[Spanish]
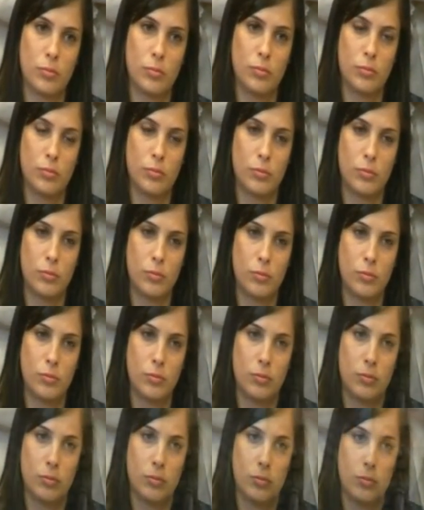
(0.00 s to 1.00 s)
y
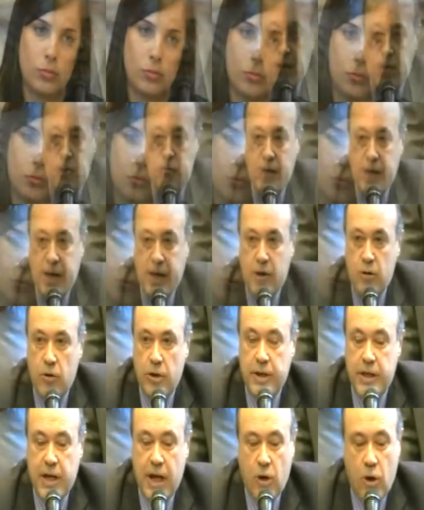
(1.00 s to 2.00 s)
empecé en aquellos lejanos
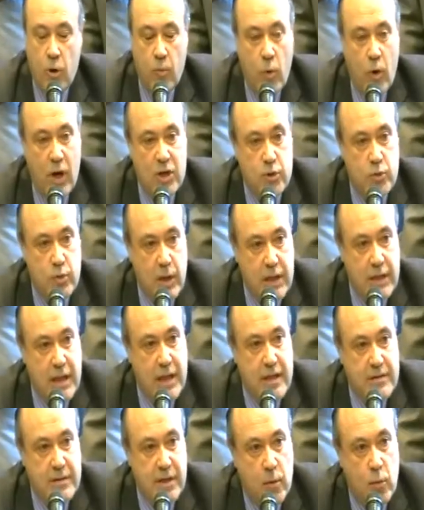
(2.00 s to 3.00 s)
días como ayudante
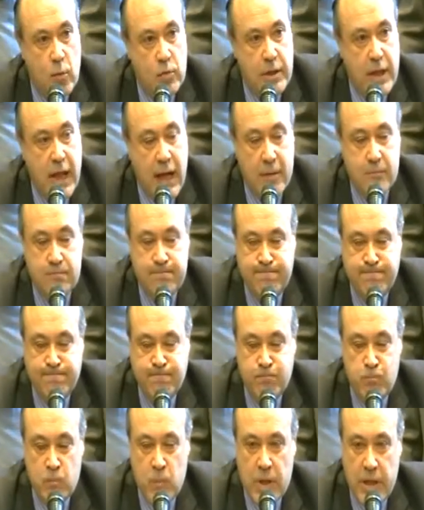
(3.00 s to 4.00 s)
de segunda
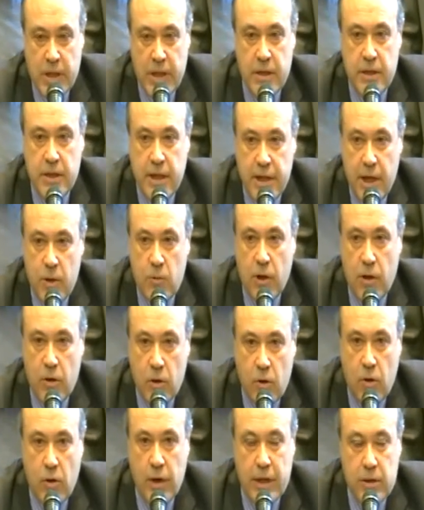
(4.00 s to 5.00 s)
interino ad
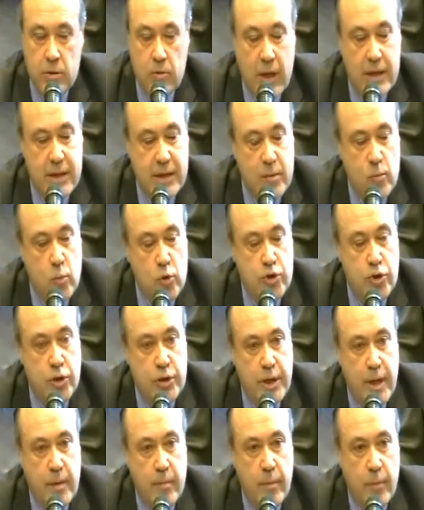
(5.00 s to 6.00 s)
honorem durante mucho
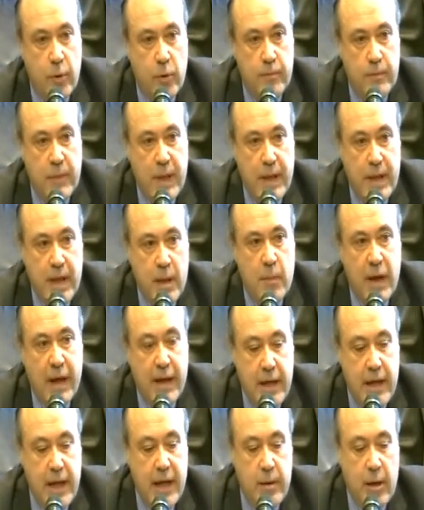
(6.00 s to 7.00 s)
tiempo,
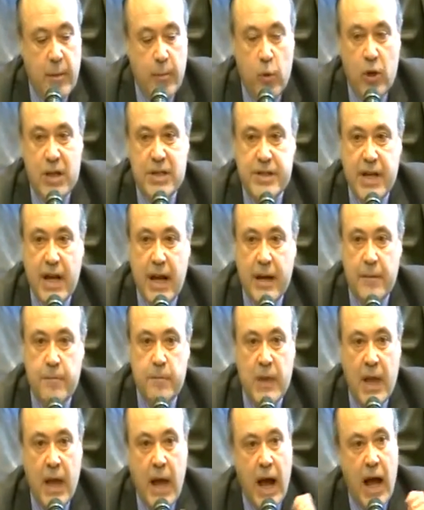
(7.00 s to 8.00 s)
imaginé que iba a poder llegar
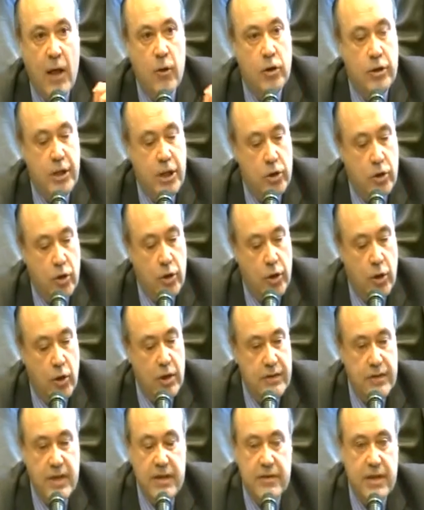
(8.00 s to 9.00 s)
a donde estoy
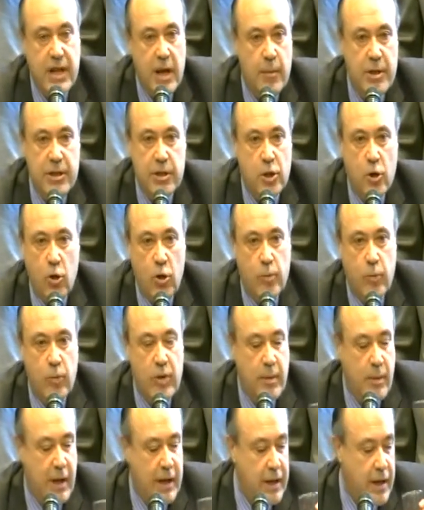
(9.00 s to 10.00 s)
hoy. Sinceramente no lo pude
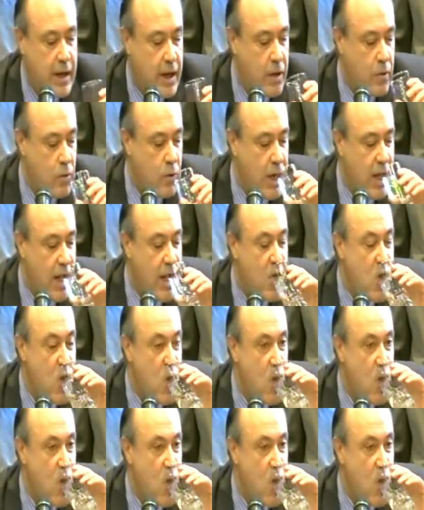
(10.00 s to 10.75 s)
imaginar nunca.